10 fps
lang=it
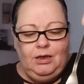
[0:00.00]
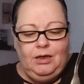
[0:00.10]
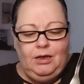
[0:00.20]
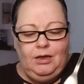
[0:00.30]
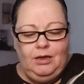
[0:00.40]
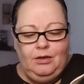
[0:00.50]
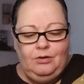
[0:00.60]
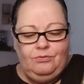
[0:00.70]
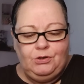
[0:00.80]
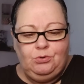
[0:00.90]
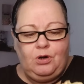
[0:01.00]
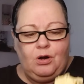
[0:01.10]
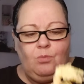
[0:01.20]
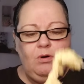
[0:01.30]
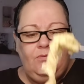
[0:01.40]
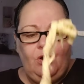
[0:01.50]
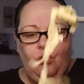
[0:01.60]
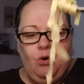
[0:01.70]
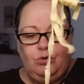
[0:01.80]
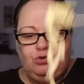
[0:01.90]
ah, una roba
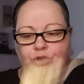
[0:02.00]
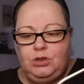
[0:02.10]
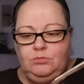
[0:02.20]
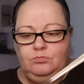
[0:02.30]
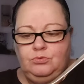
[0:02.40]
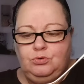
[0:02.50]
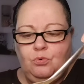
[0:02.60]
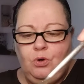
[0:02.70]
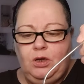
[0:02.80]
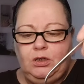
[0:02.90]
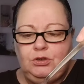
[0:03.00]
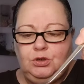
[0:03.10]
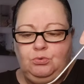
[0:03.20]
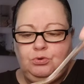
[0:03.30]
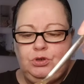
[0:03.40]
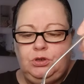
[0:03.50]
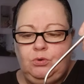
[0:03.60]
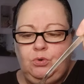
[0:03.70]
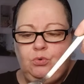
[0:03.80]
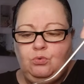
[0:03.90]
veloce sono quelle che si
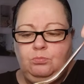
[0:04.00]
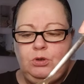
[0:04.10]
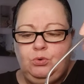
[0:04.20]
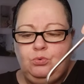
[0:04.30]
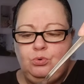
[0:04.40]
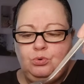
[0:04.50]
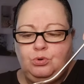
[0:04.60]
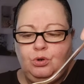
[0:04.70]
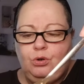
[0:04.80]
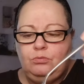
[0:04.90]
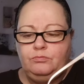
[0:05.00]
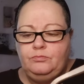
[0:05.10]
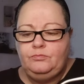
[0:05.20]
cucinano in un minuto